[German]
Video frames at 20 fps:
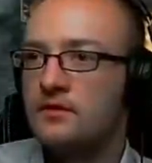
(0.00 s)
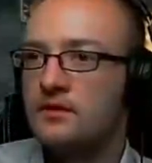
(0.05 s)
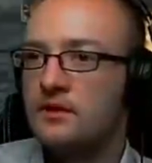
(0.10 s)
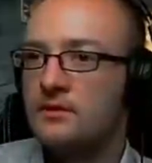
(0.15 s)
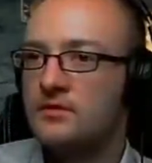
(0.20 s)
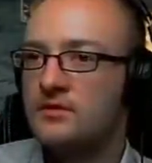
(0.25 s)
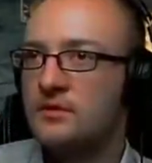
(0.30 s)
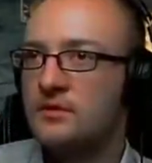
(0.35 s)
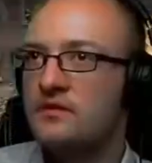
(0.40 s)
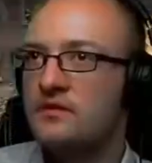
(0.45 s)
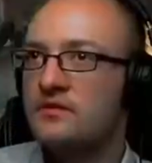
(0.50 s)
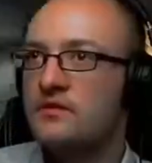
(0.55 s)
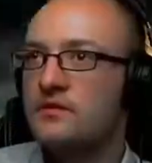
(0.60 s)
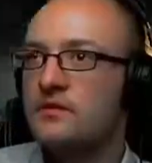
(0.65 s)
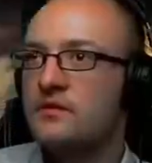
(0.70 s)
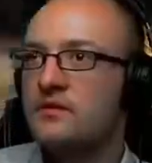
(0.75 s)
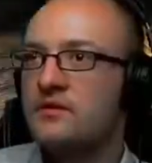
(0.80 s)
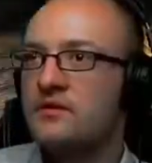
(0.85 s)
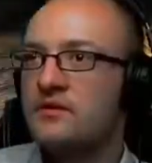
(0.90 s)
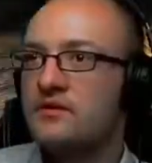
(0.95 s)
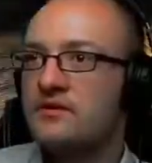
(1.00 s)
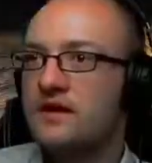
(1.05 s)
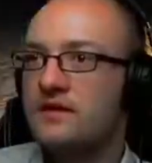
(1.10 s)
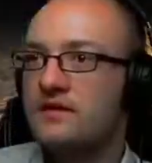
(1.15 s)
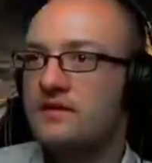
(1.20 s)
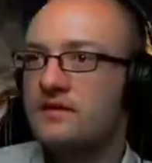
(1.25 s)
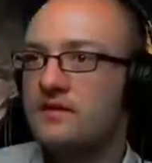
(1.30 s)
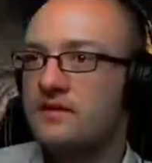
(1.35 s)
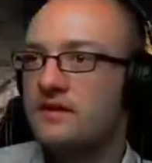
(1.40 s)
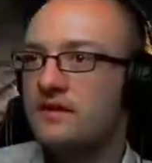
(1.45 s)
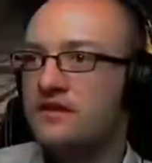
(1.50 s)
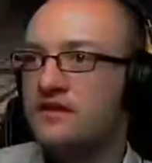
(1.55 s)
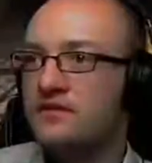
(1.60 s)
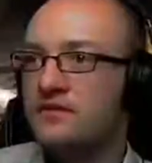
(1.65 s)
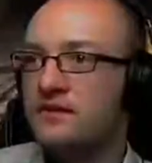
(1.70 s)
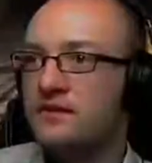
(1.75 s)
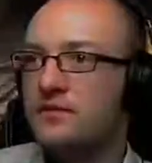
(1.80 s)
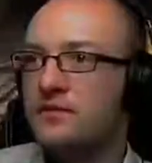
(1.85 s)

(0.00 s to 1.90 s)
ich habe es entzündet, das reicht dann ja erstmal.